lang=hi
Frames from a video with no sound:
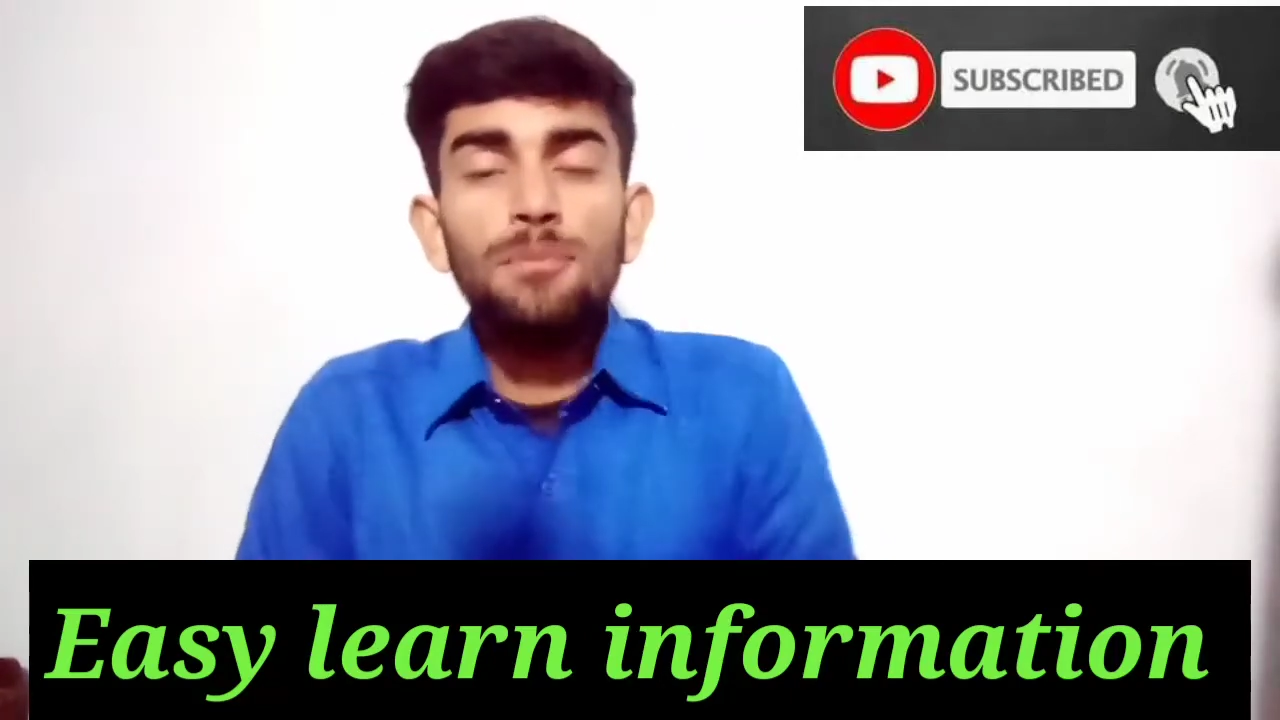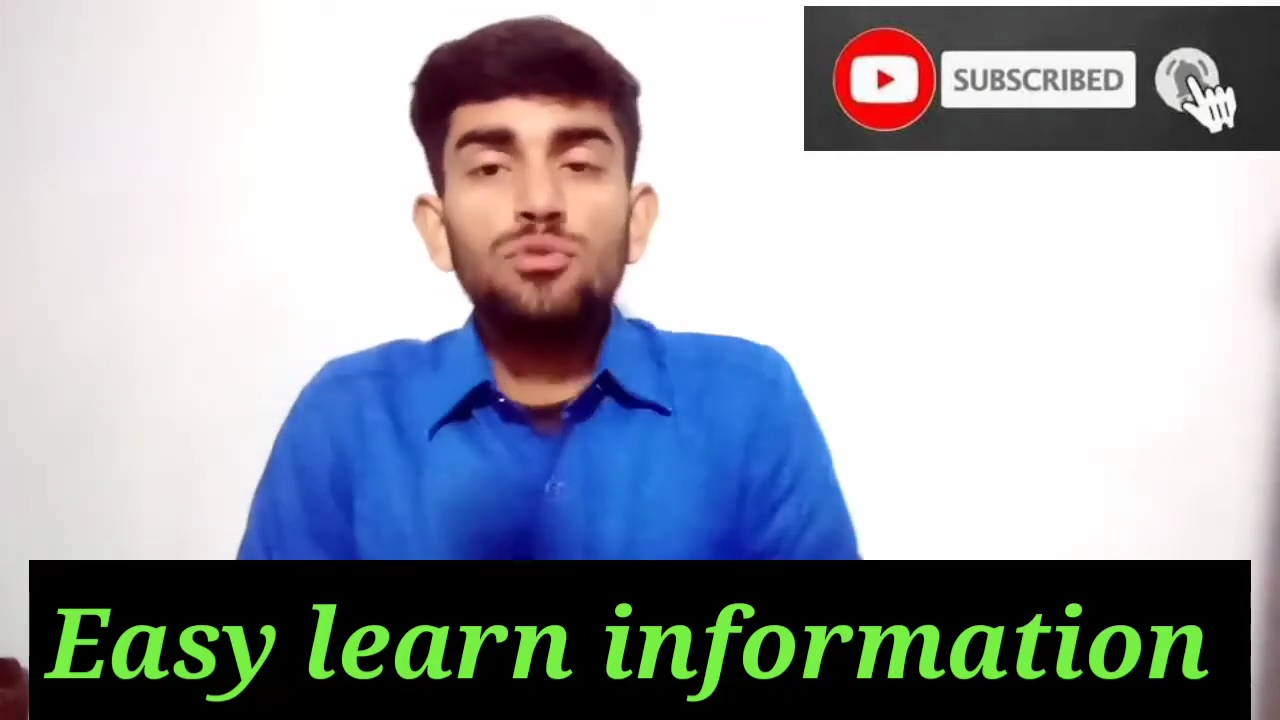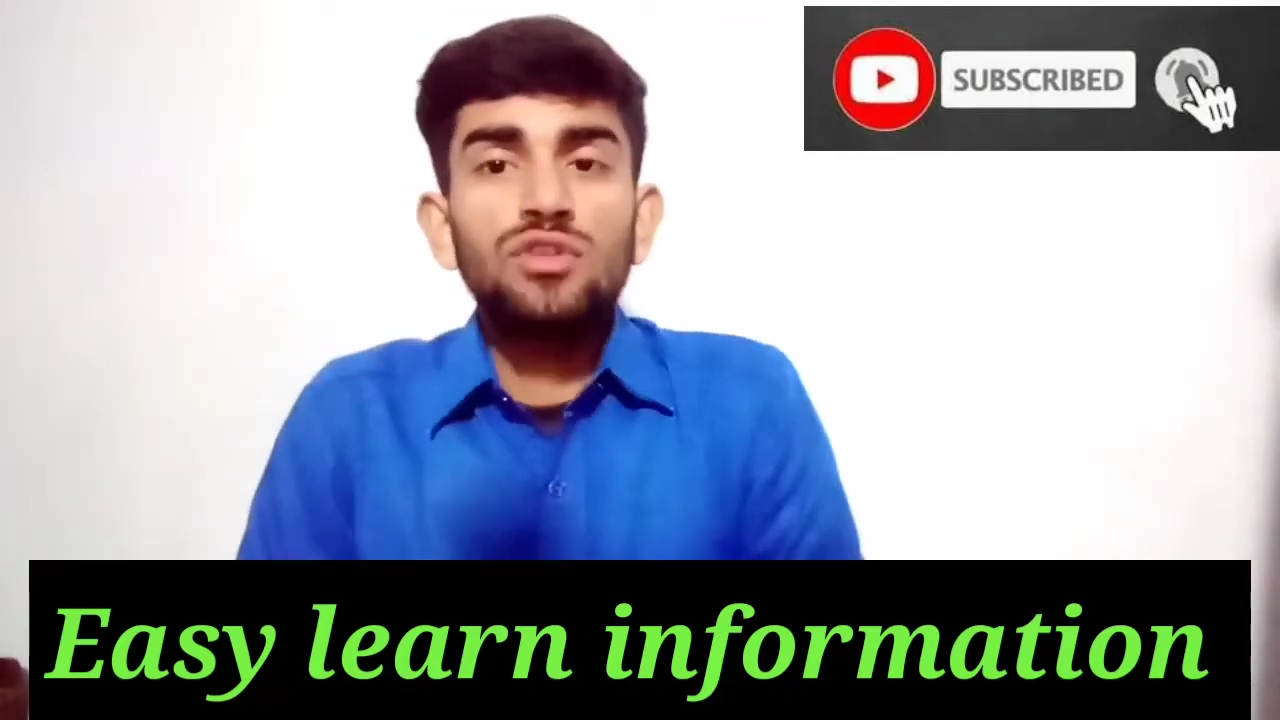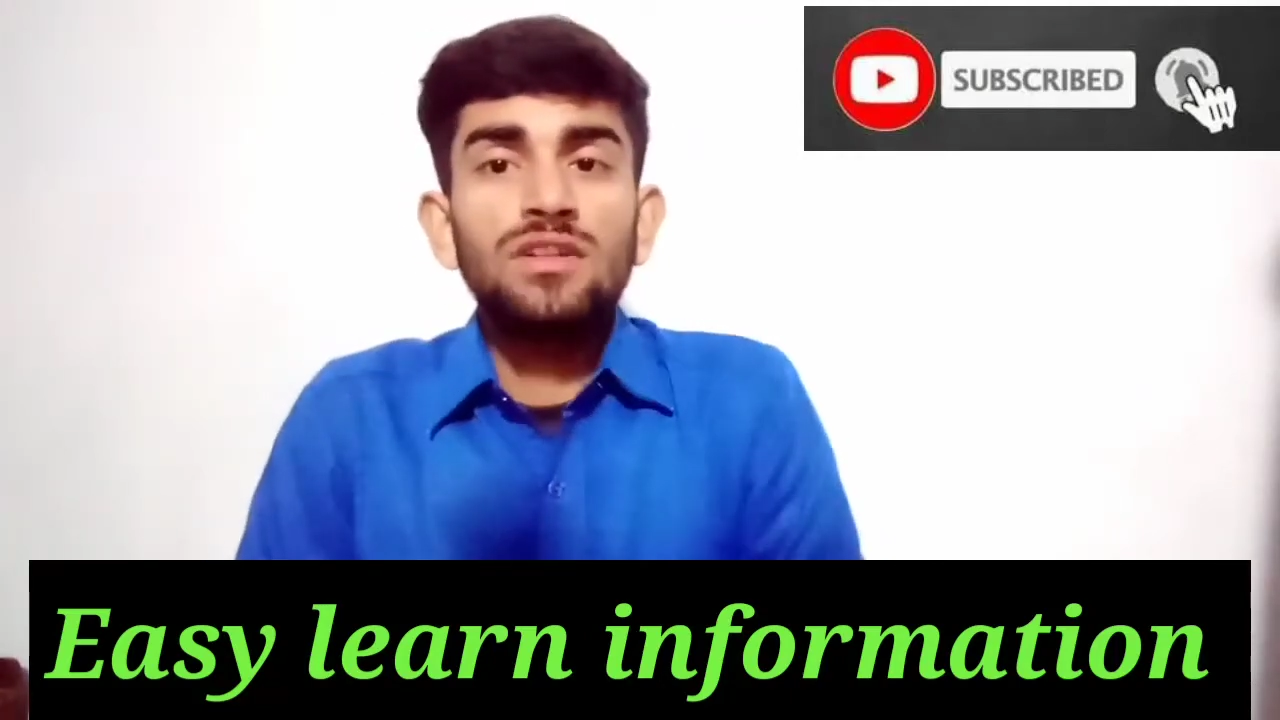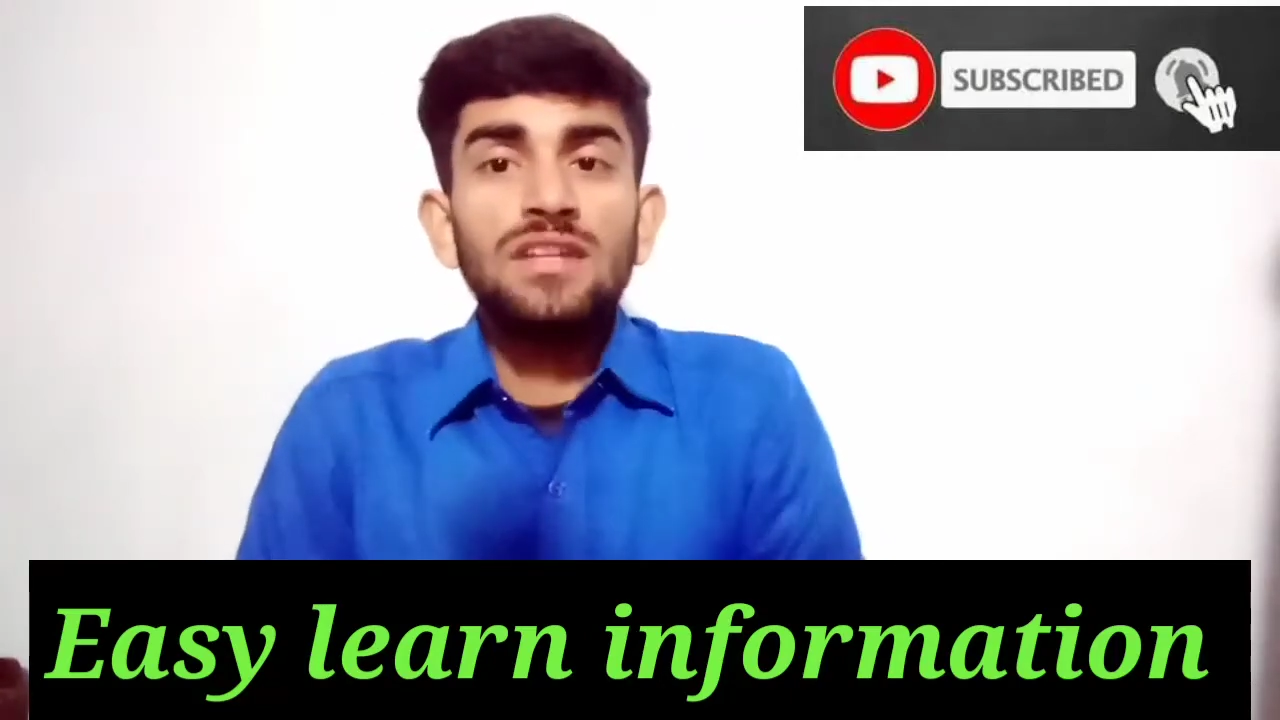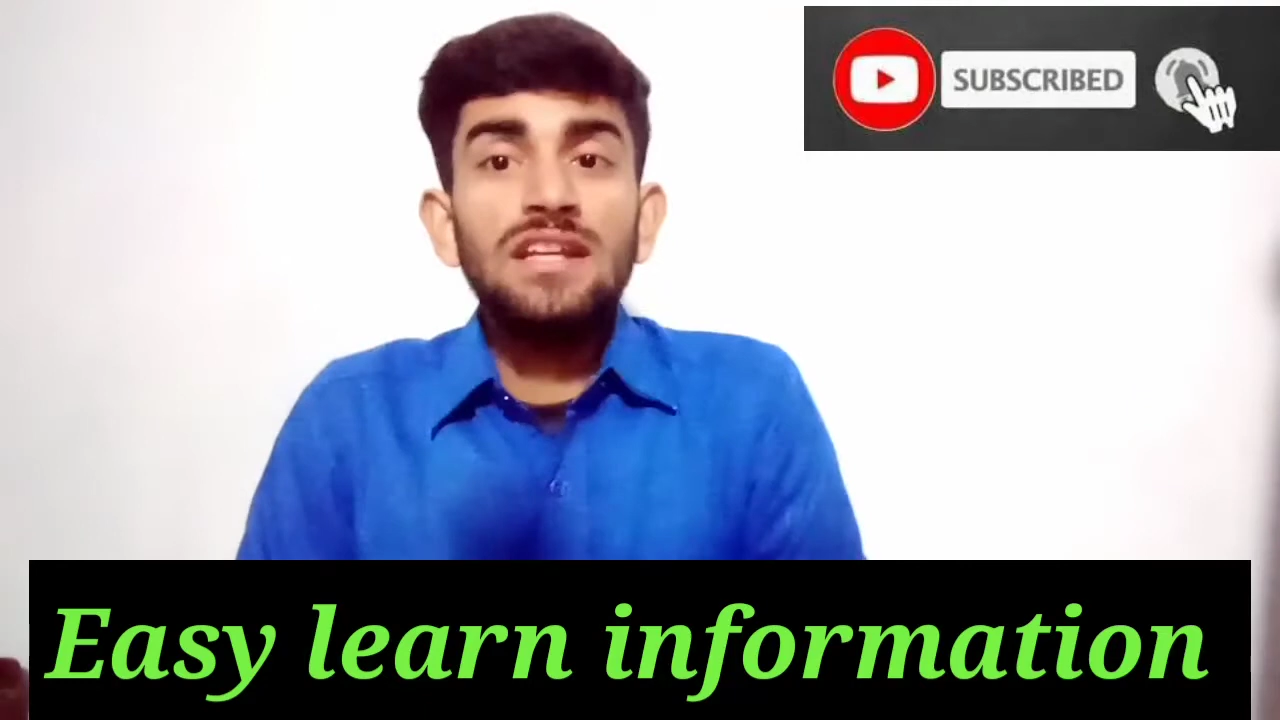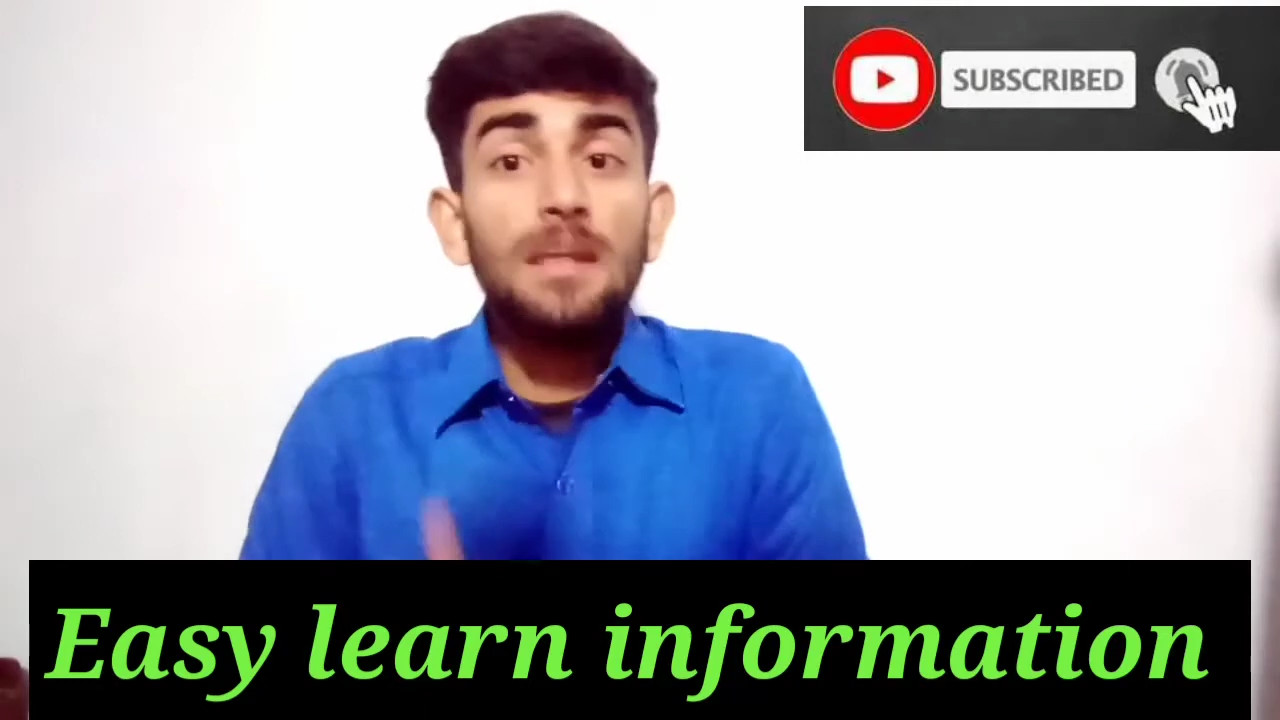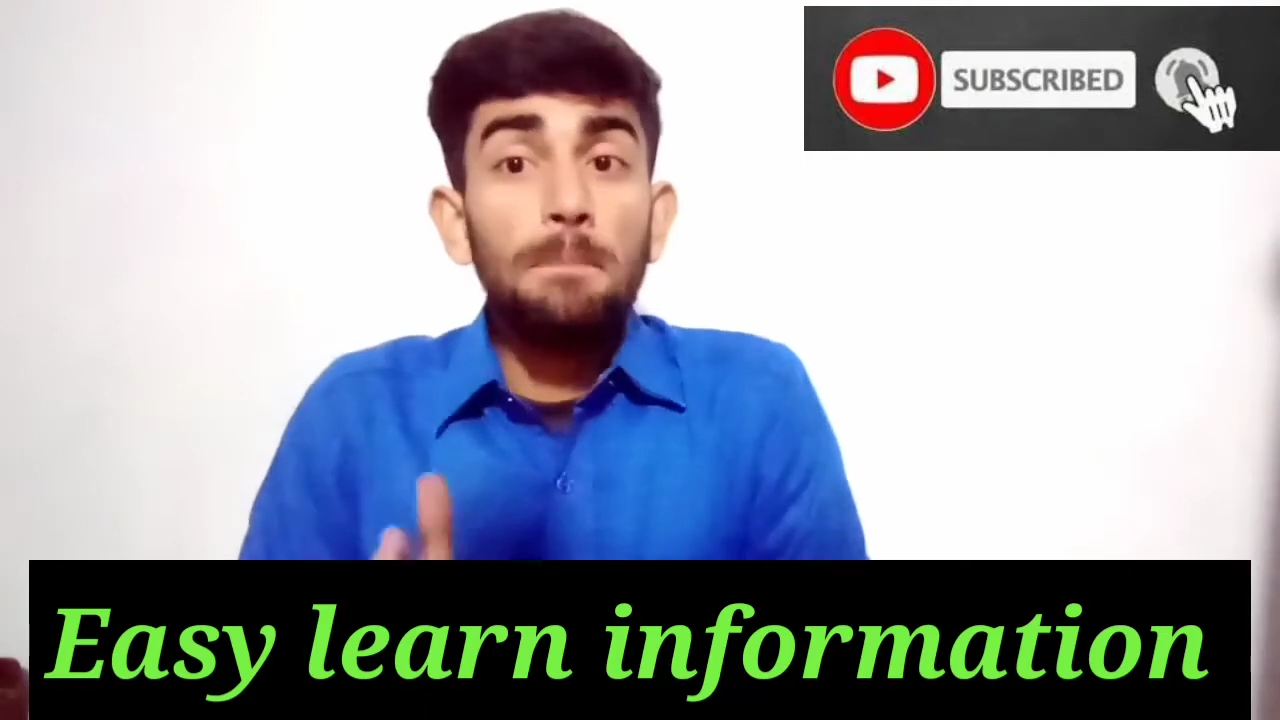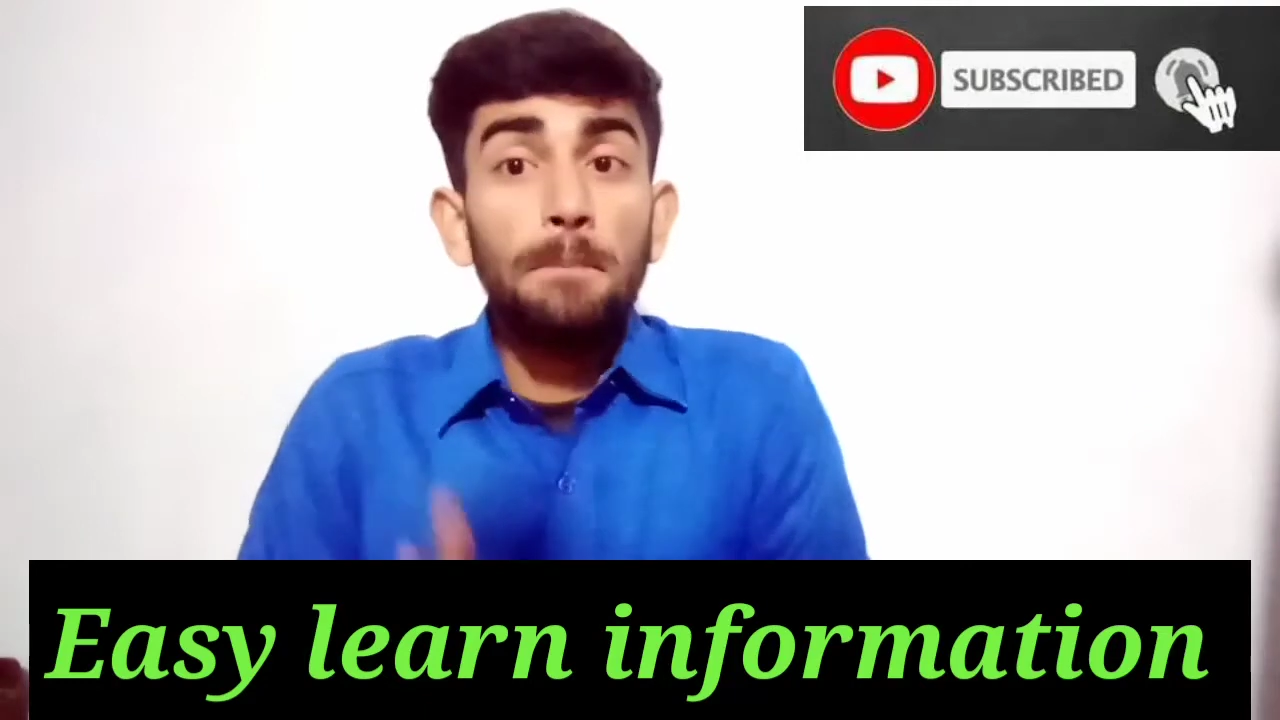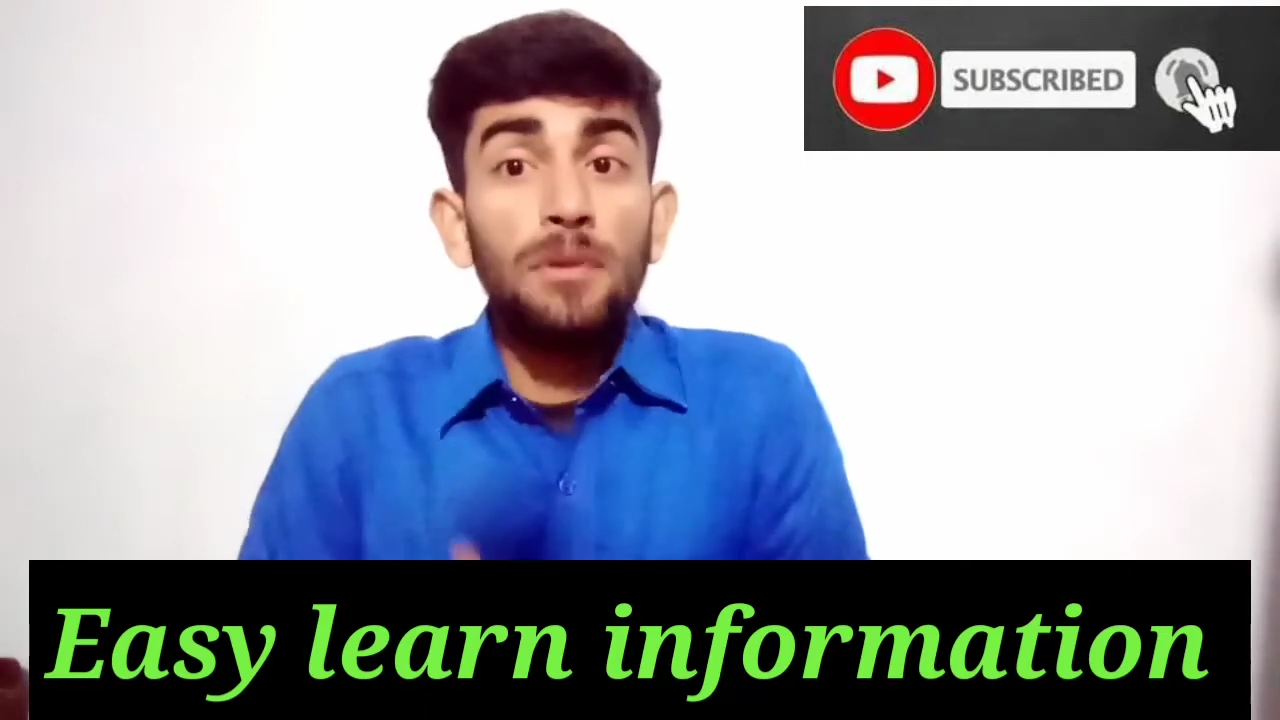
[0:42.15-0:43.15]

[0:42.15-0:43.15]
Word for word: पूछ रहे थे क्या